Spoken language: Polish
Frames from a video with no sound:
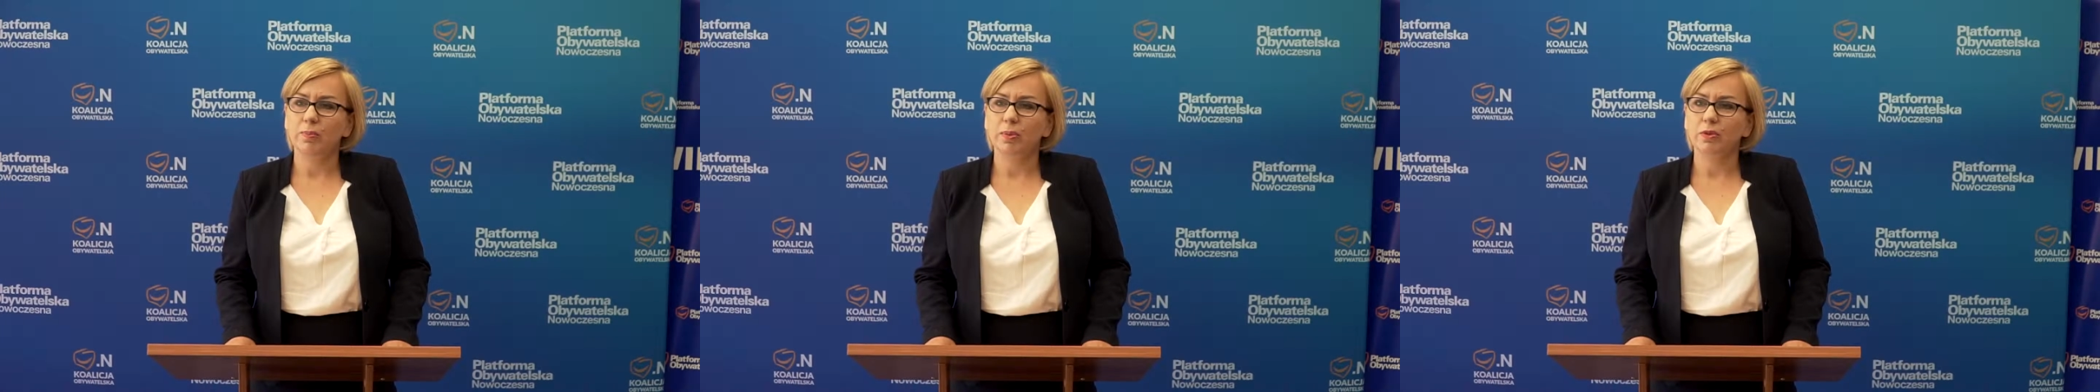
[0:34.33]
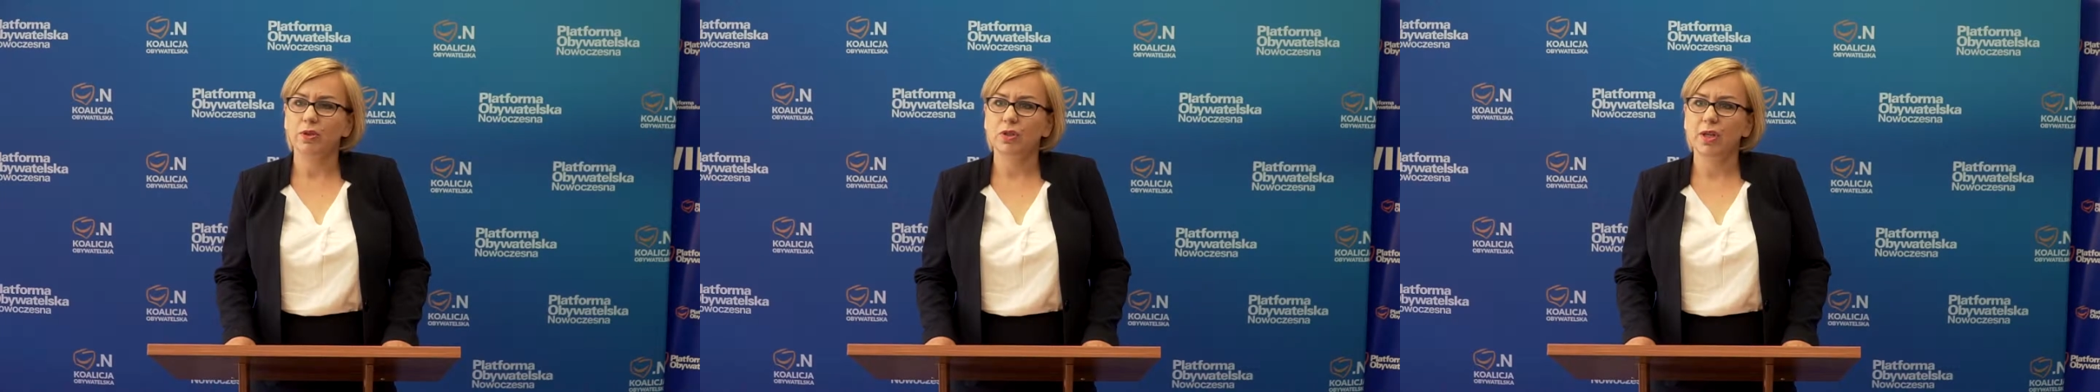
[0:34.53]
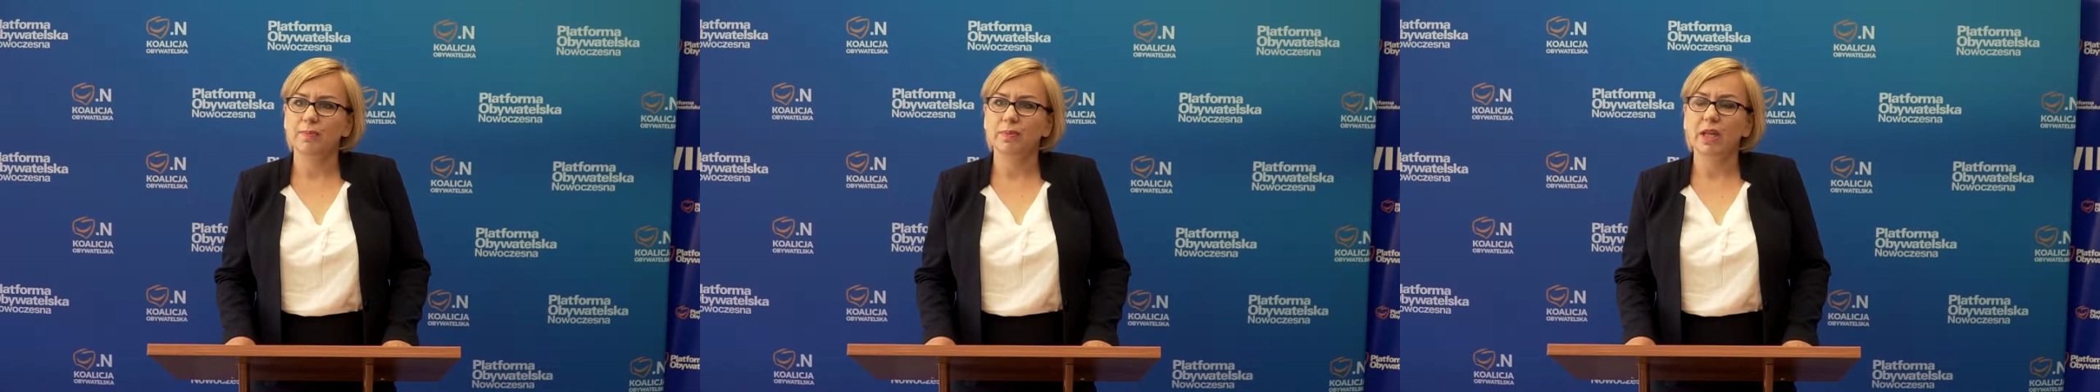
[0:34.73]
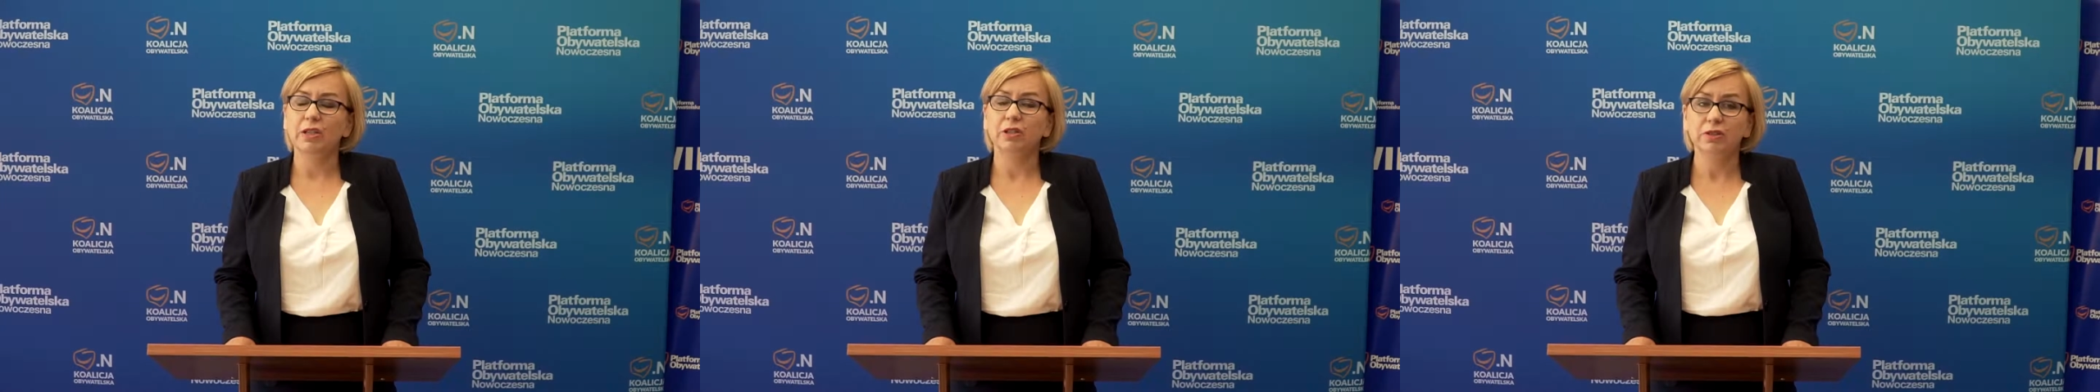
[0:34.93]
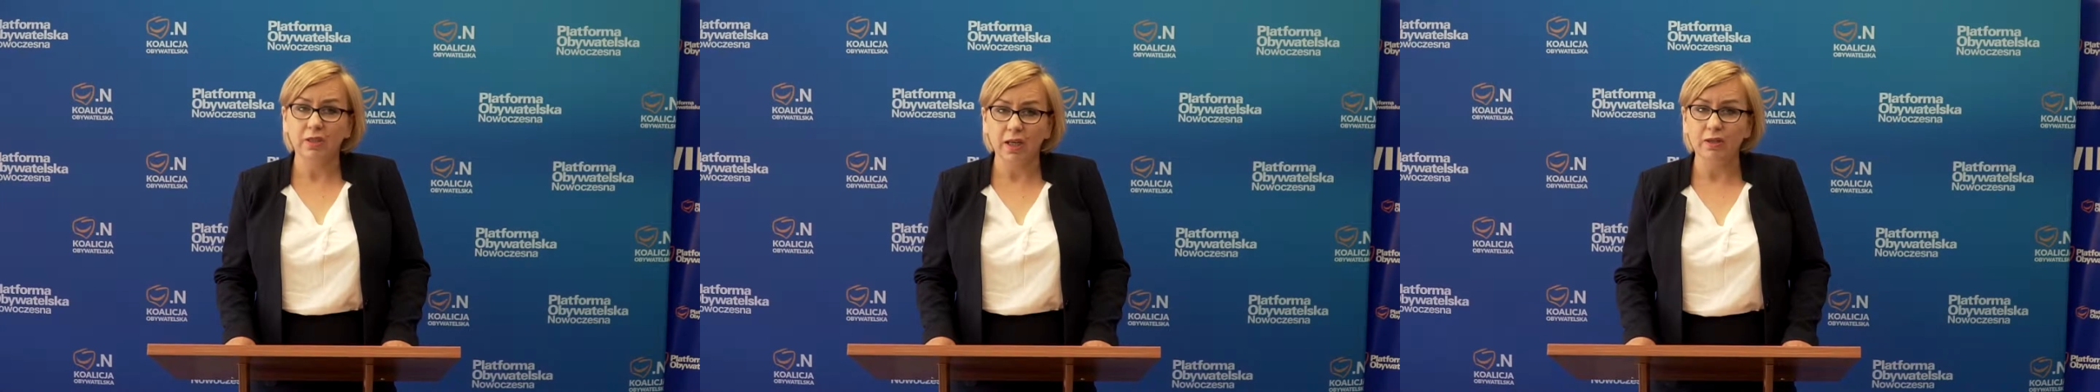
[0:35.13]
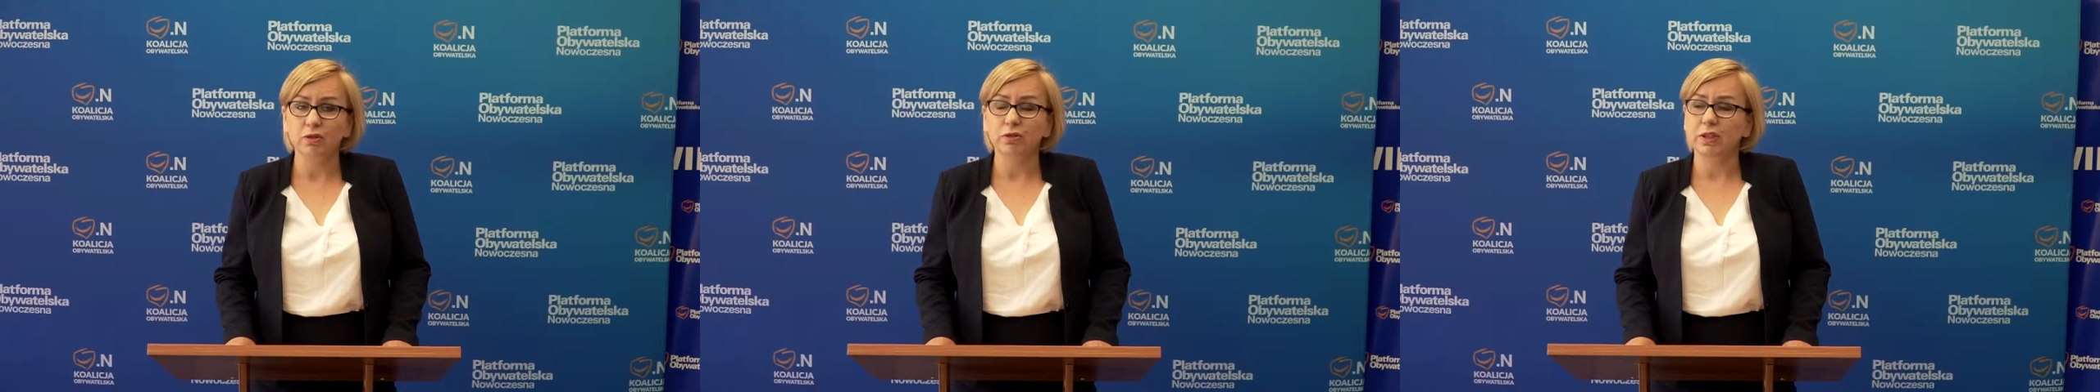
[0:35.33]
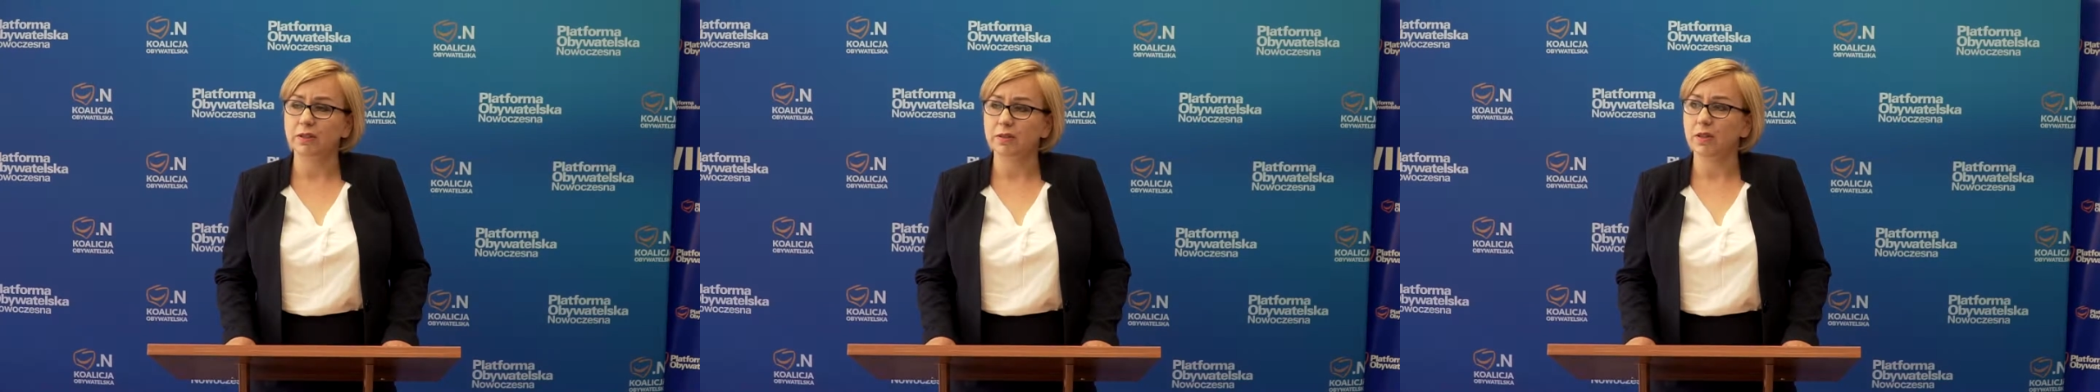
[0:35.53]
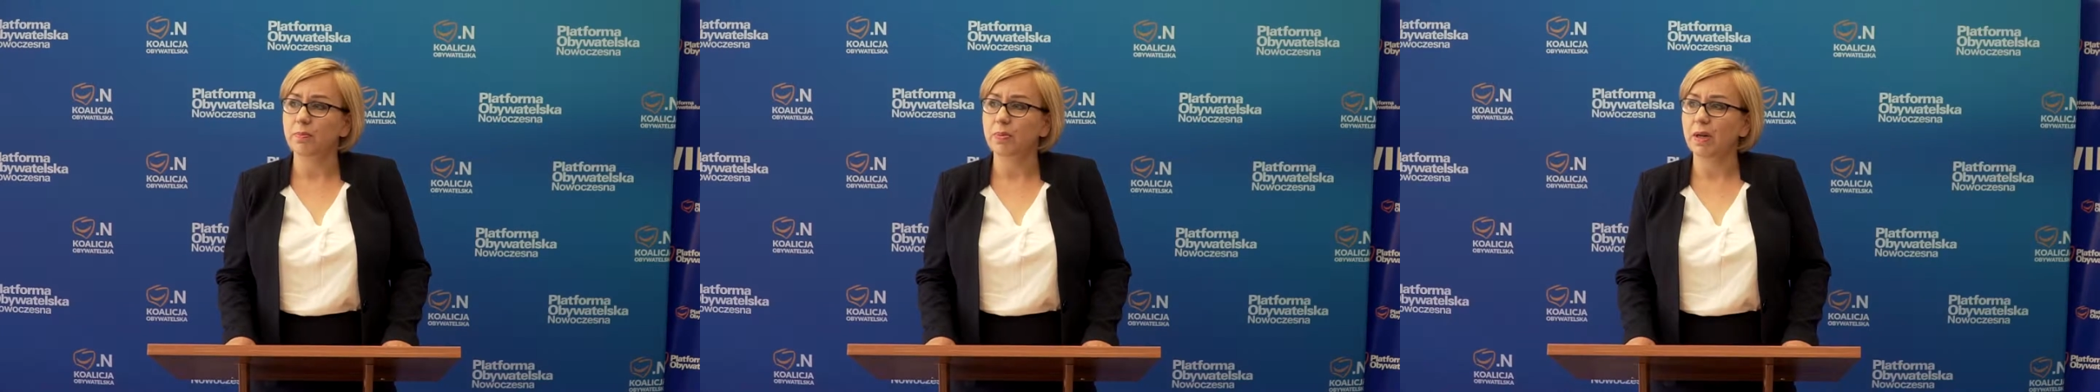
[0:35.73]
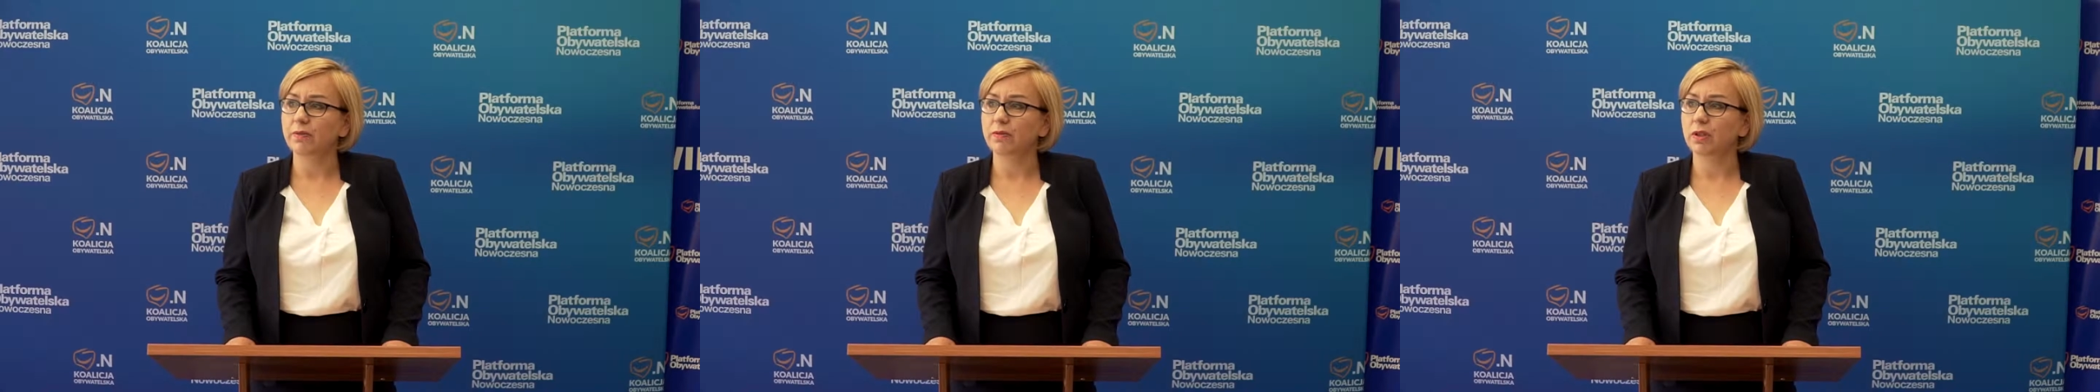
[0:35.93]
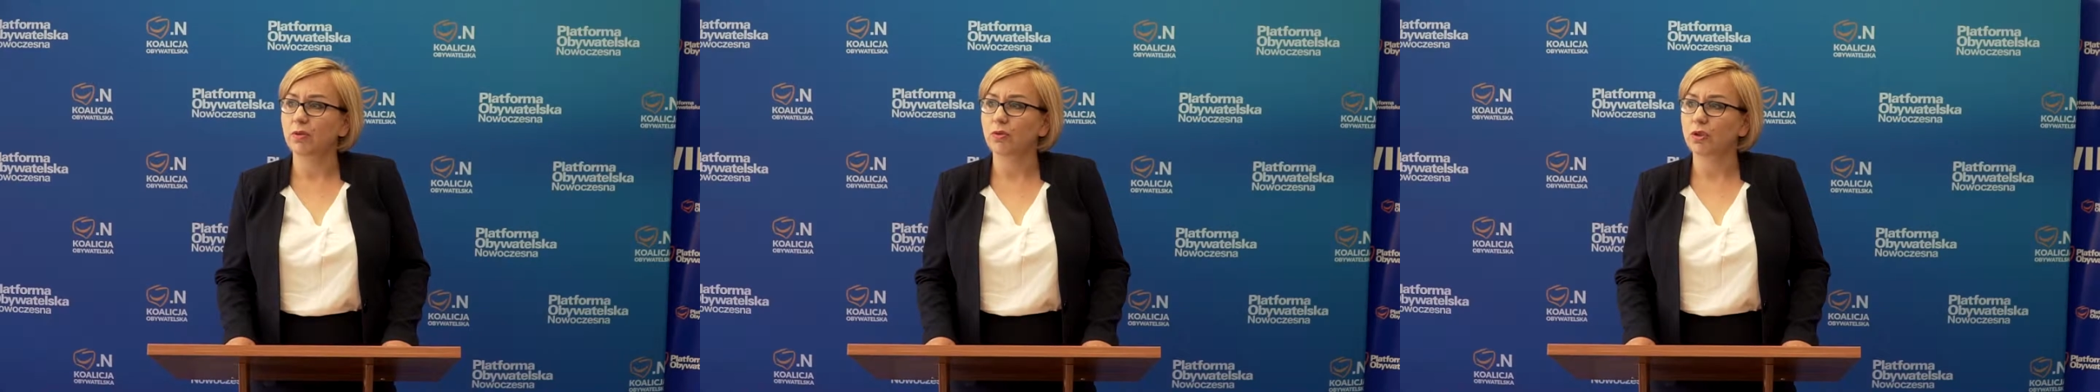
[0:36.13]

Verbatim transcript: potrzebna i tego tak naprawdę